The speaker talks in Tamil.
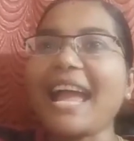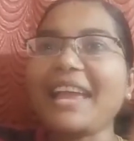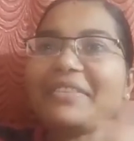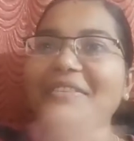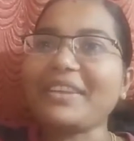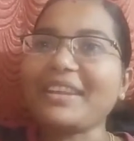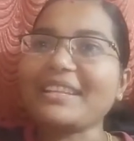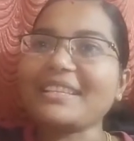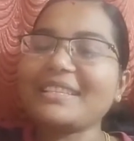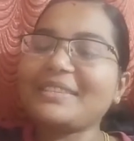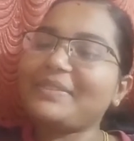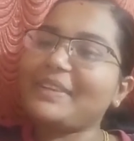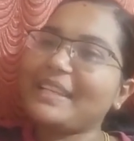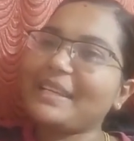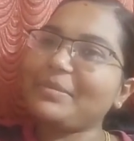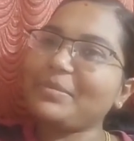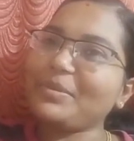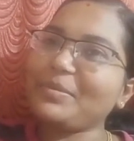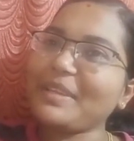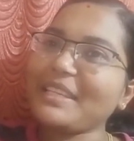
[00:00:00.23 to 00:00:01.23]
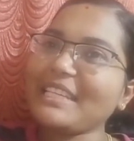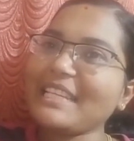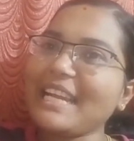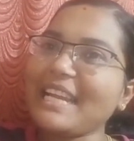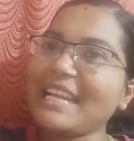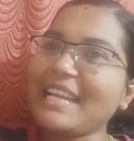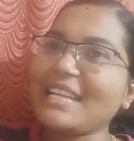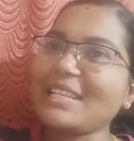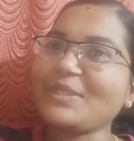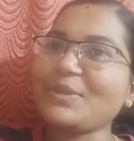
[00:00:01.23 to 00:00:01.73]
ஹாய் ஃப்ரெண்ட்ஸ் வெல்கம் டு மை
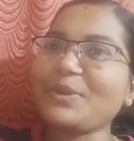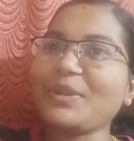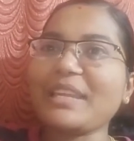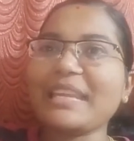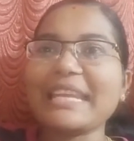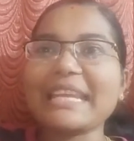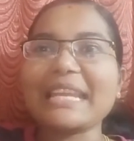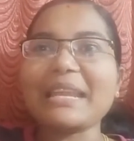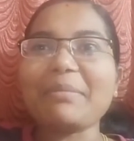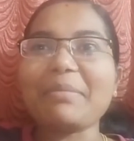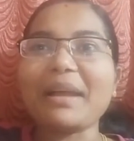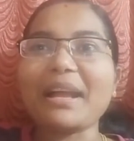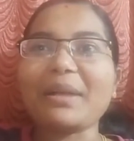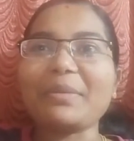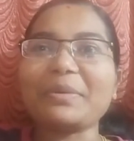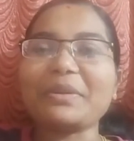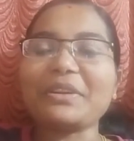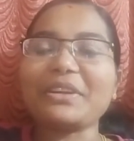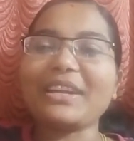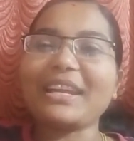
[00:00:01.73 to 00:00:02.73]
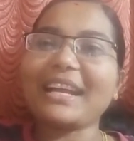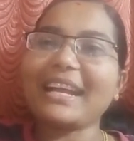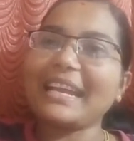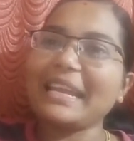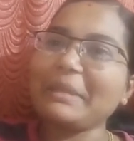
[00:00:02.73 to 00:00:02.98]
சேனல் ஸோ இன்றைக்கி நான் பார்க்க போகிறேன்னா